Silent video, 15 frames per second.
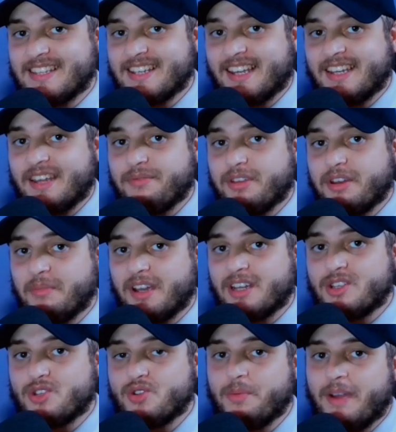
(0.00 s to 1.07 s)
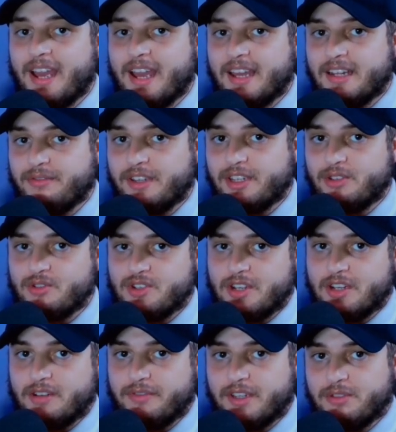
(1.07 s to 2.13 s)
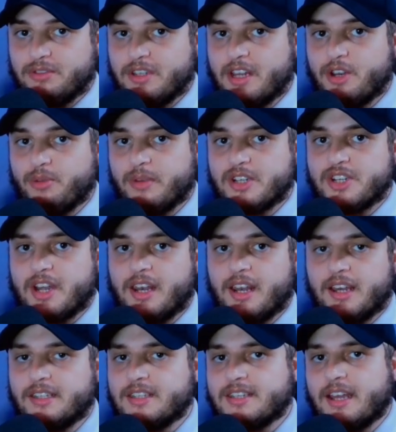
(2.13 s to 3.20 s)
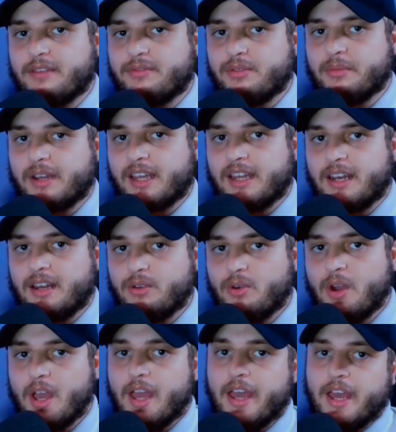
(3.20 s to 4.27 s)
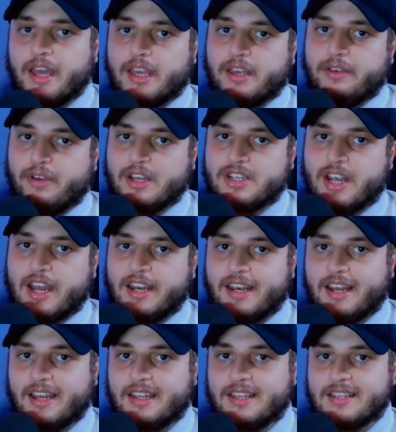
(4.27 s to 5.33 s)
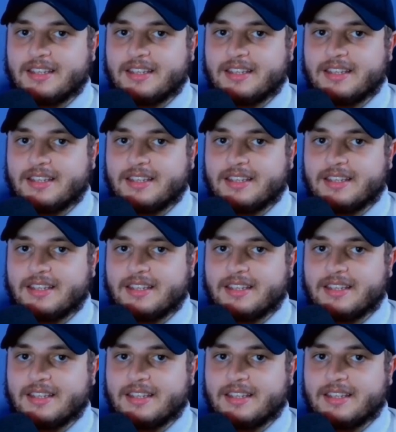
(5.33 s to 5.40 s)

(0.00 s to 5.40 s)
التقنية في ما كنتو مع هذا الفيديو الجديد الفيديو ديال اليوم ان شاء الله غادي نتعرفوا من خلاله كيفاش اننا غادي